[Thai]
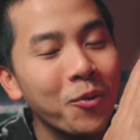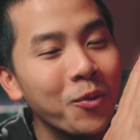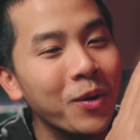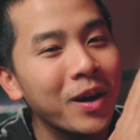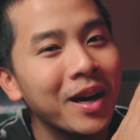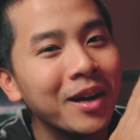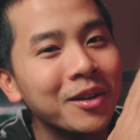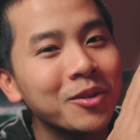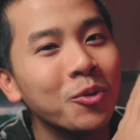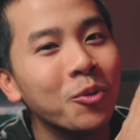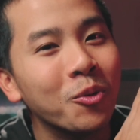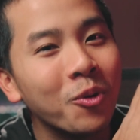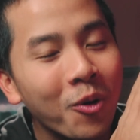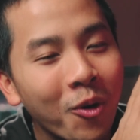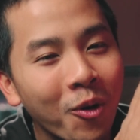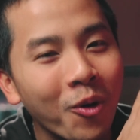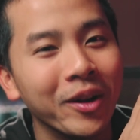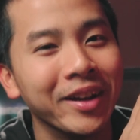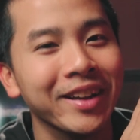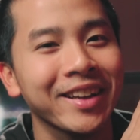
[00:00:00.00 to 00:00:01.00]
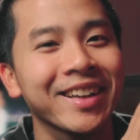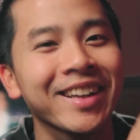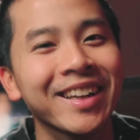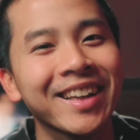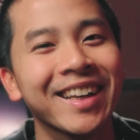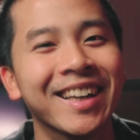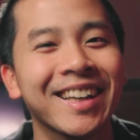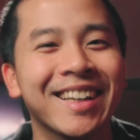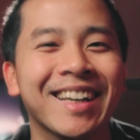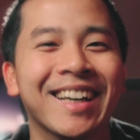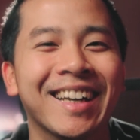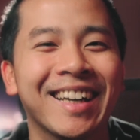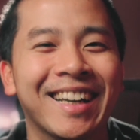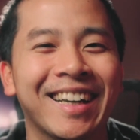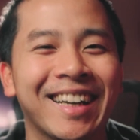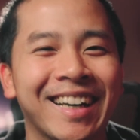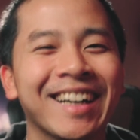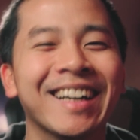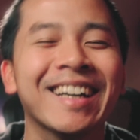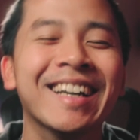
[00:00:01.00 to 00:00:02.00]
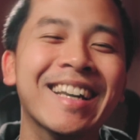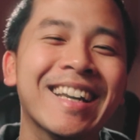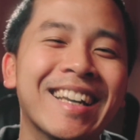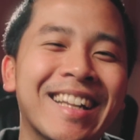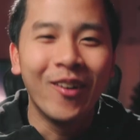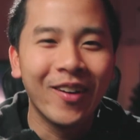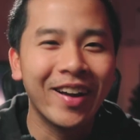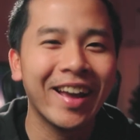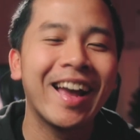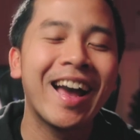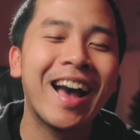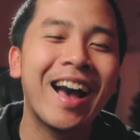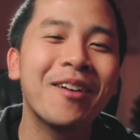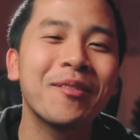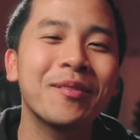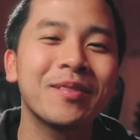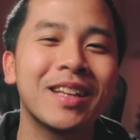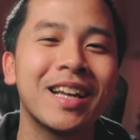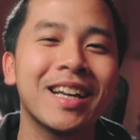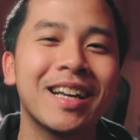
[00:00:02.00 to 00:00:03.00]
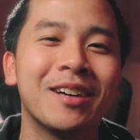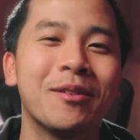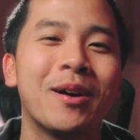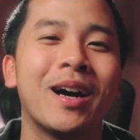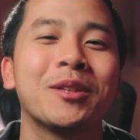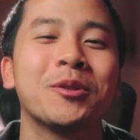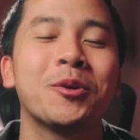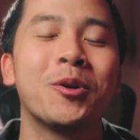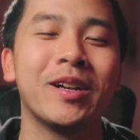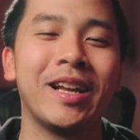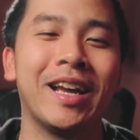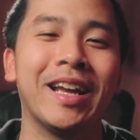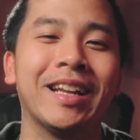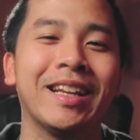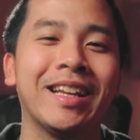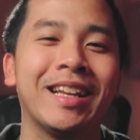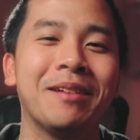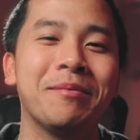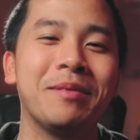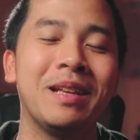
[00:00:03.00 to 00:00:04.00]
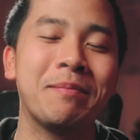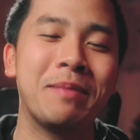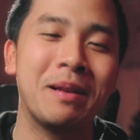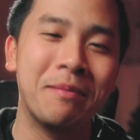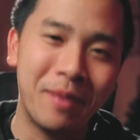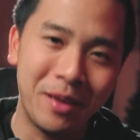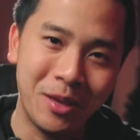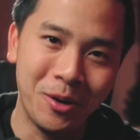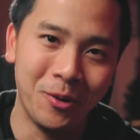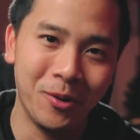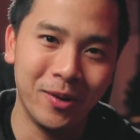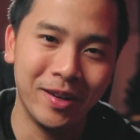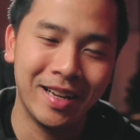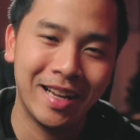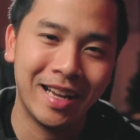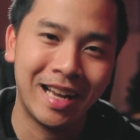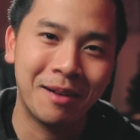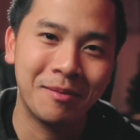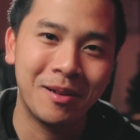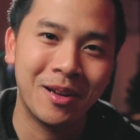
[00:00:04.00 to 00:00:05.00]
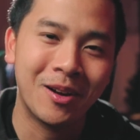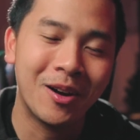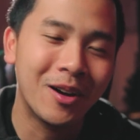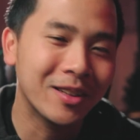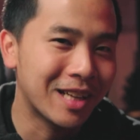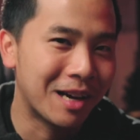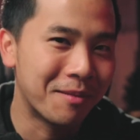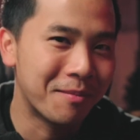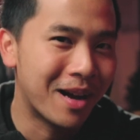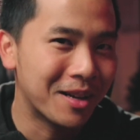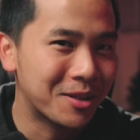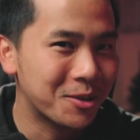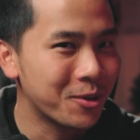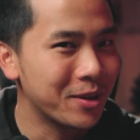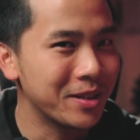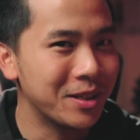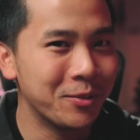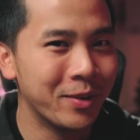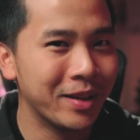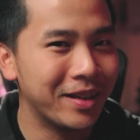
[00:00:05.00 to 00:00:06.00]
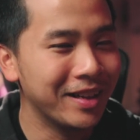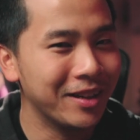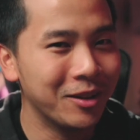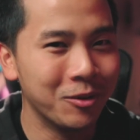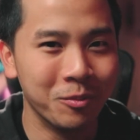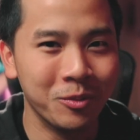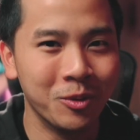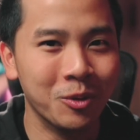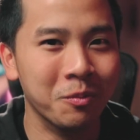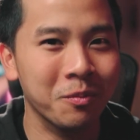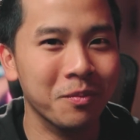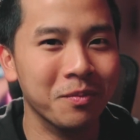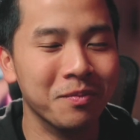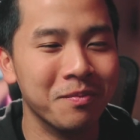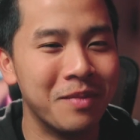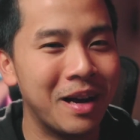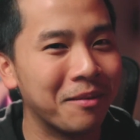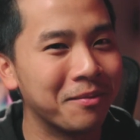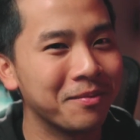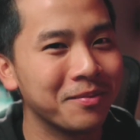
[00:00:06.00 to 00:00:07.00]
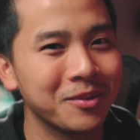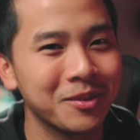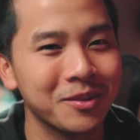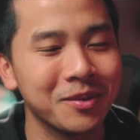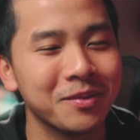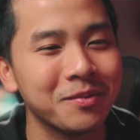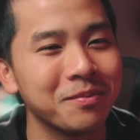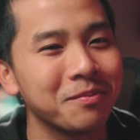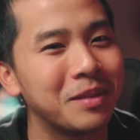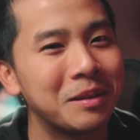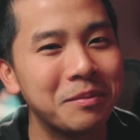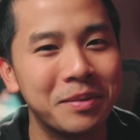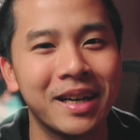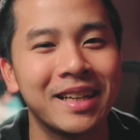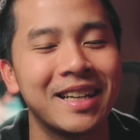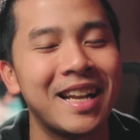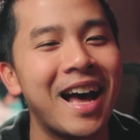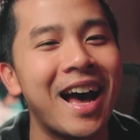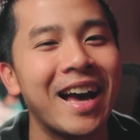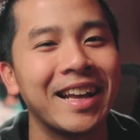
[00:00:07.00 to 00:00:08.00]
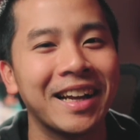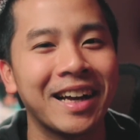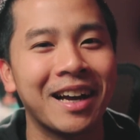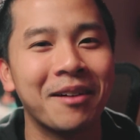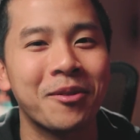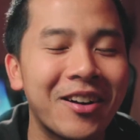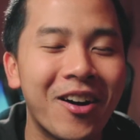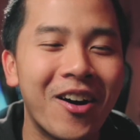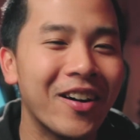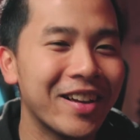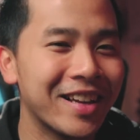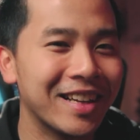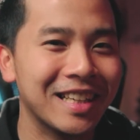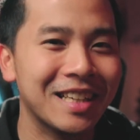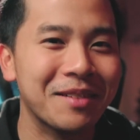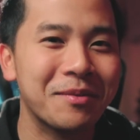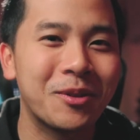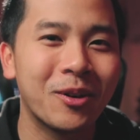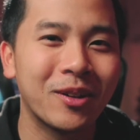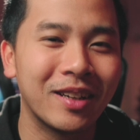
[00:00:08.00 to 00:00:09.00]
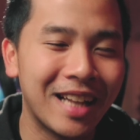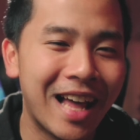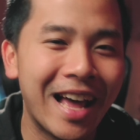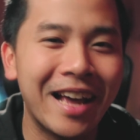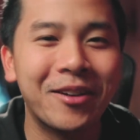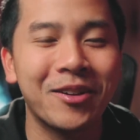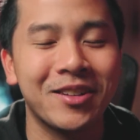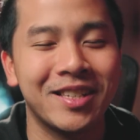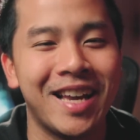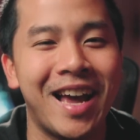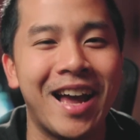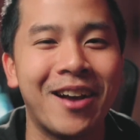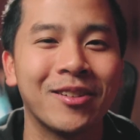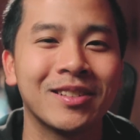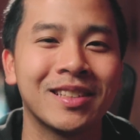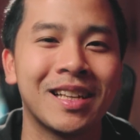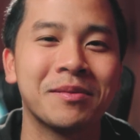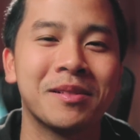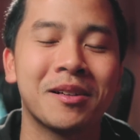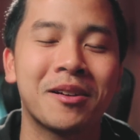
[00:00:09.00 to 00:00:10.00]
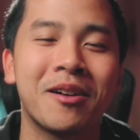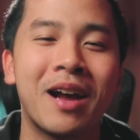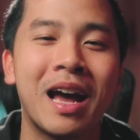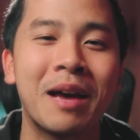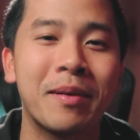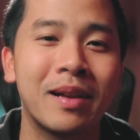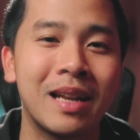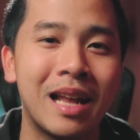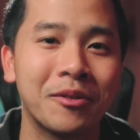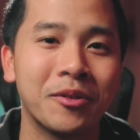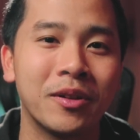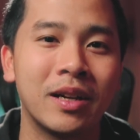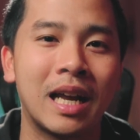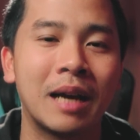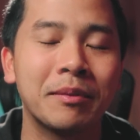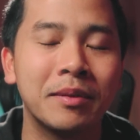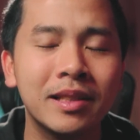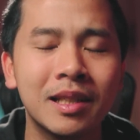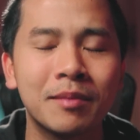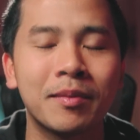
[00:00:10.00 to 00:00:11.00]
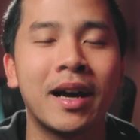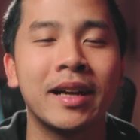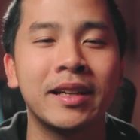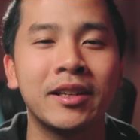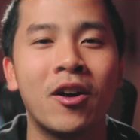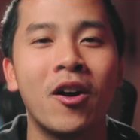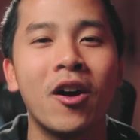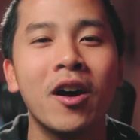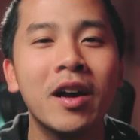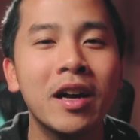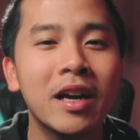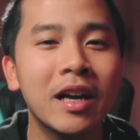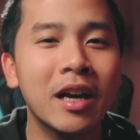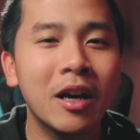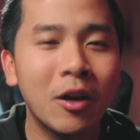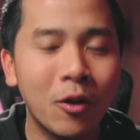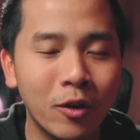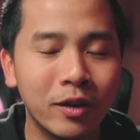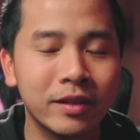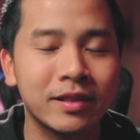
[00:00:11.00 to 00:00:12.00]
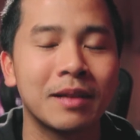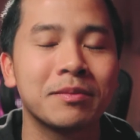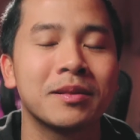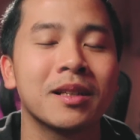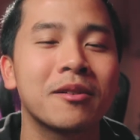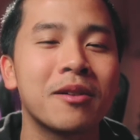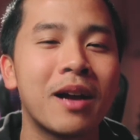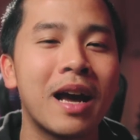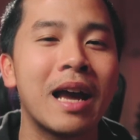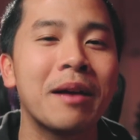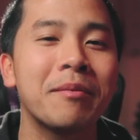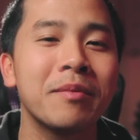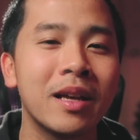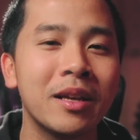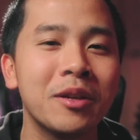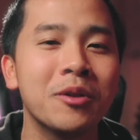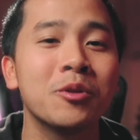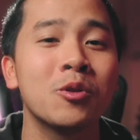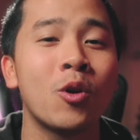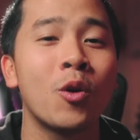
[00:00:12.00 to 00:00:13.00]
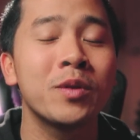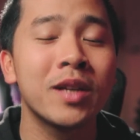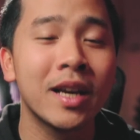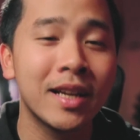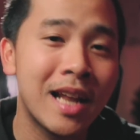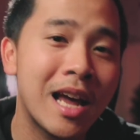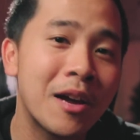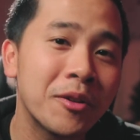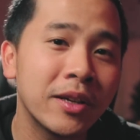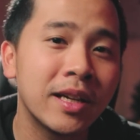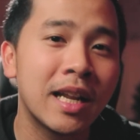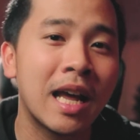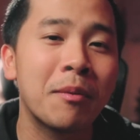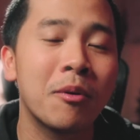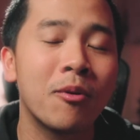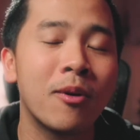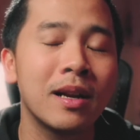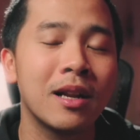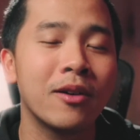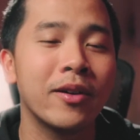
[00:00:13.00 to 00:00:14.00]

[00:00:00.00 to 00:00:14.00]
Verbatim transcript: เวิร์กทุกคนโอเคครับ ถ้าเกิดว่าทุกคนเห็นคลิปนี้เป็นประโยชน์นะครับแล้วก็สามารถช่วยชีวิตหนุ่มเพื่อน ๆ ได้นะครับ ก็อย่าลืมกดไลค์กดแชร์กด subscribe ให้เราด้วยนะครับ ที่สำคัญก็กด subscribe ใน YouTube Channel ด้วยนะ เพราะว่า